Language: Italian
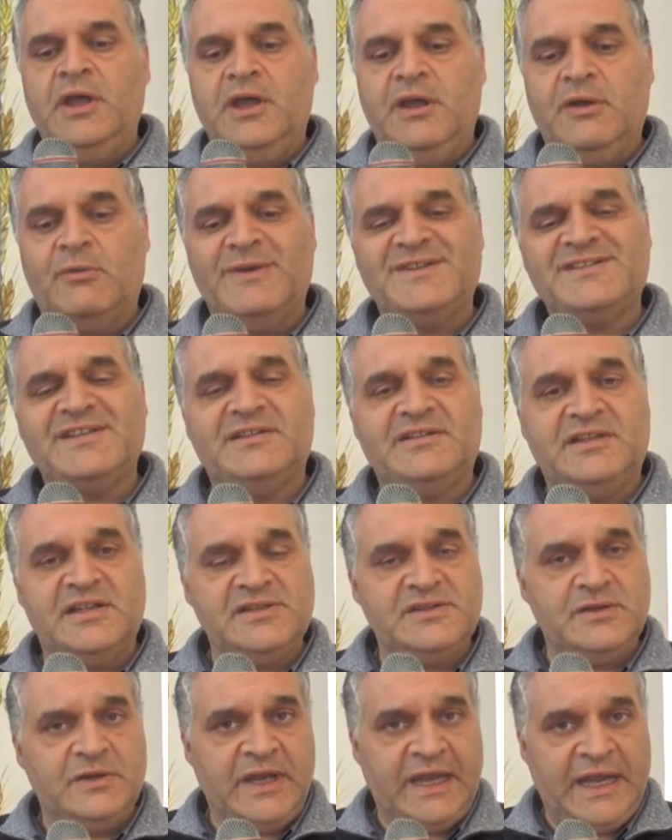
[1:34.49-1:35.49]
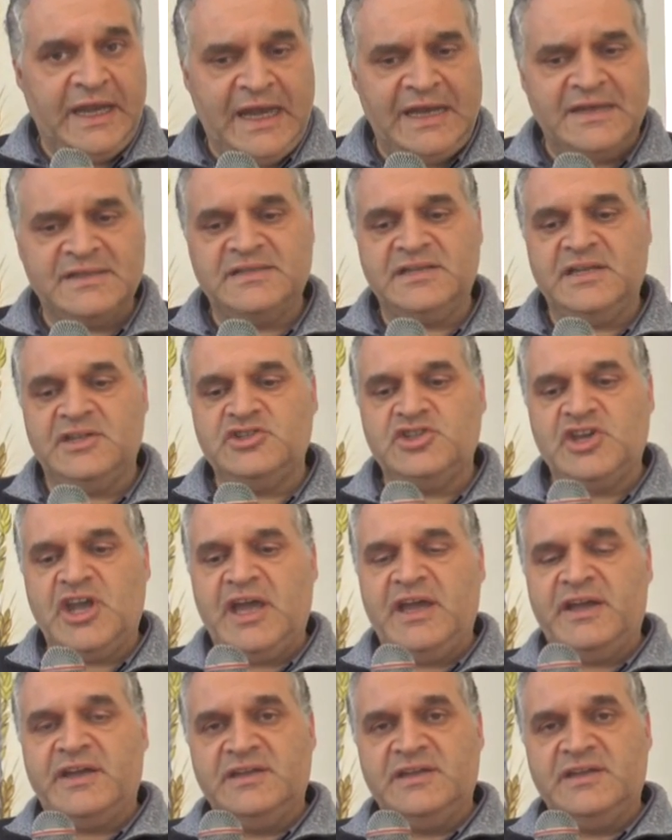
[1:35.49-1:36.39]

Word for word: Eh, questa attenzione che l'Alsia ci ha